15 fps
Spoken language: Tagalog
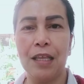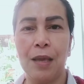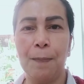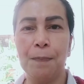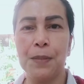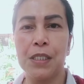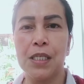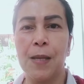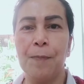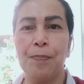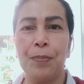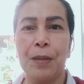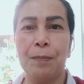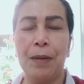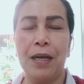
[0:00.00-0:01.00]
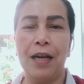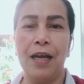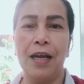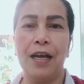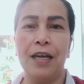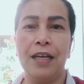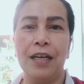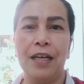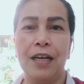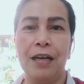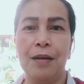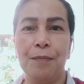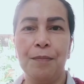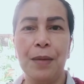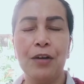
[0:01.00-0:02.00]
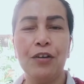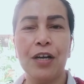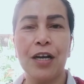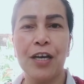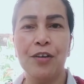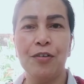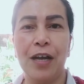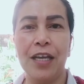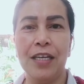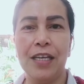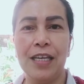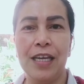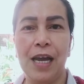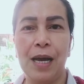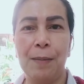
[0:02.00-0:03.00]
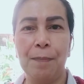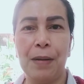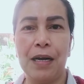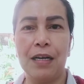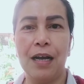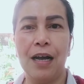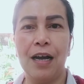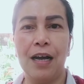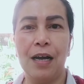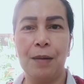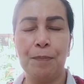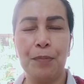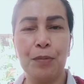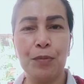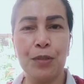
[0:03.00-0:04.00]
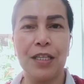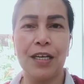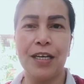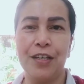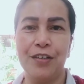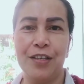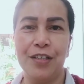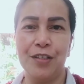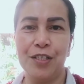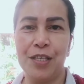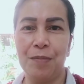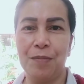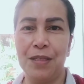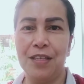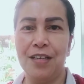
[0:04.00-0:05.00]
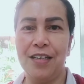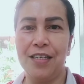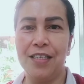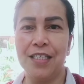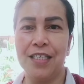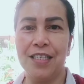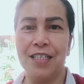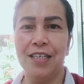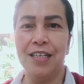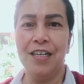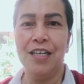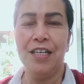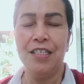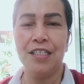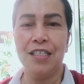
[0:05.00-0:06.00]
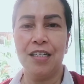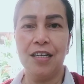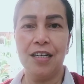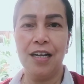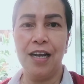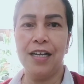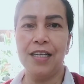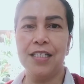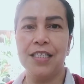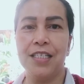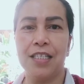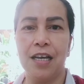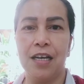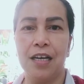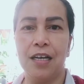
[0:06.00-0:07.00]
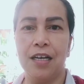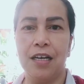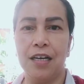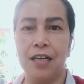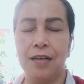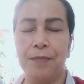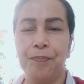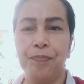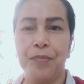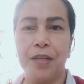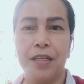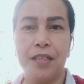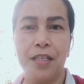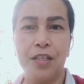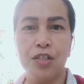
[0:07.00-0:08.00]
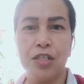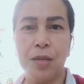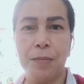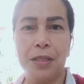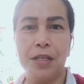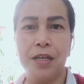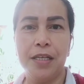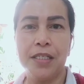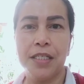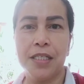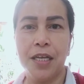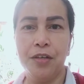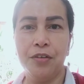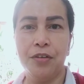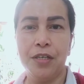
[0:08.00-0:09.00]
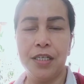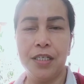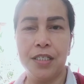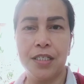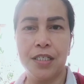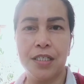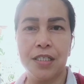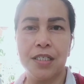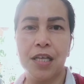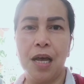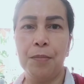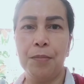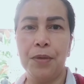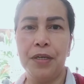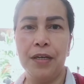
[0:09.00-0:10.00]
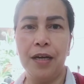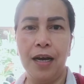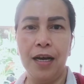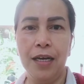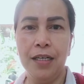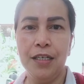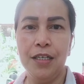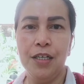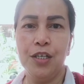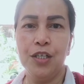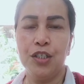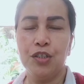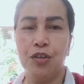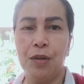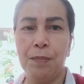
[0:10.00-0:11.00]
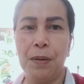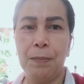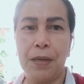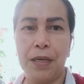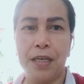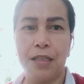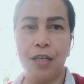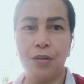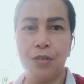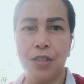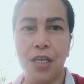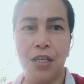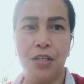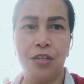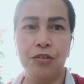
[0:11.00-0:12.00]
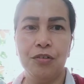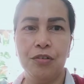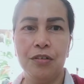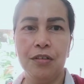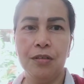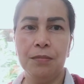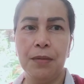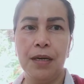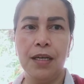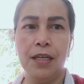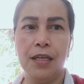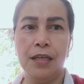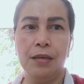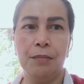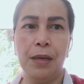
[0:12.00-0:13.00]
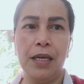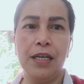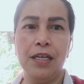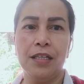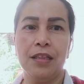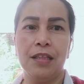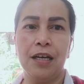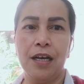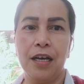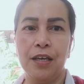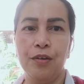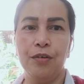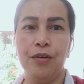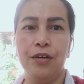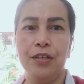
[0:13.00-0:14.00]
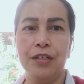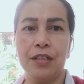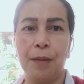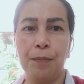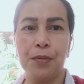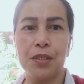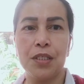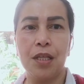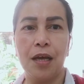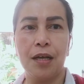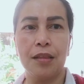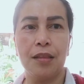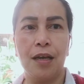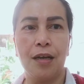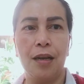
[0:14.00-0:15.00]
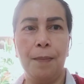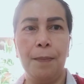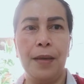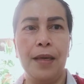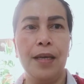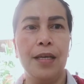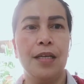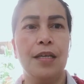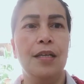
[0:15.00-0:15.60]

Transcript: tips para meron na kayong idea pag uh, pumunta kayo dito sa Middle East. Tsaka guys, uh, dito sa Middle East ngayon is summer na. So, ipapakita ko sa inyo. Bali, mainit na ngayon. Tapos na ang taglamig.